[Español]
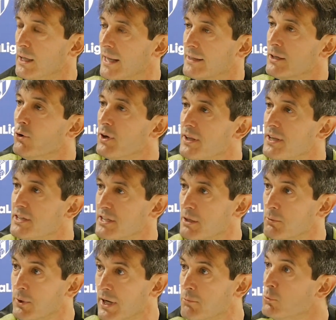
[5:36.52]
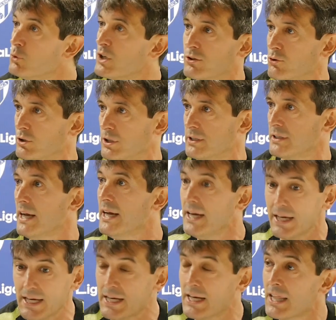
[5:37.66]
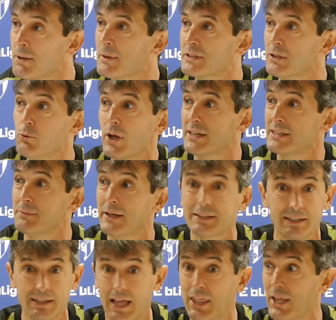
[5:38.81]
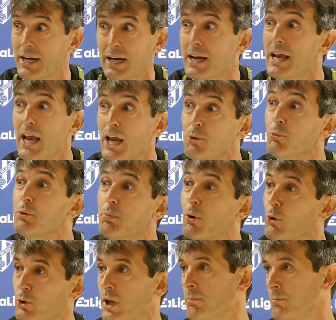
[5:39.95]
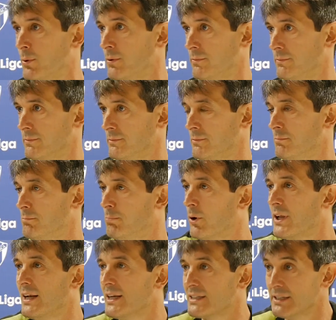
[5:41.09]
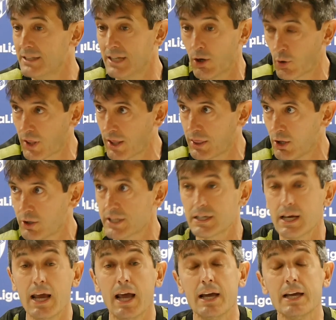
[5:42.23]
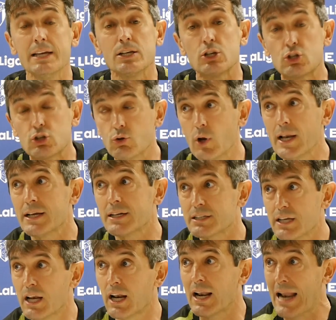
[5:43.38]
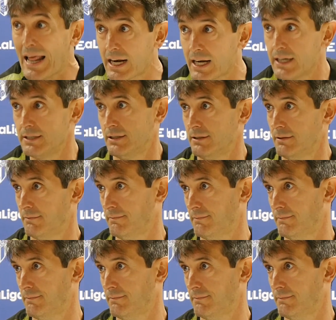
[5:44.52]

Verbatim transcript: La tengo que distribuir en muchas cosas. Y nadie me asegura que se vaya a cerrar en muy poco tiempo. Porque las negociaciones, suelen ser largas.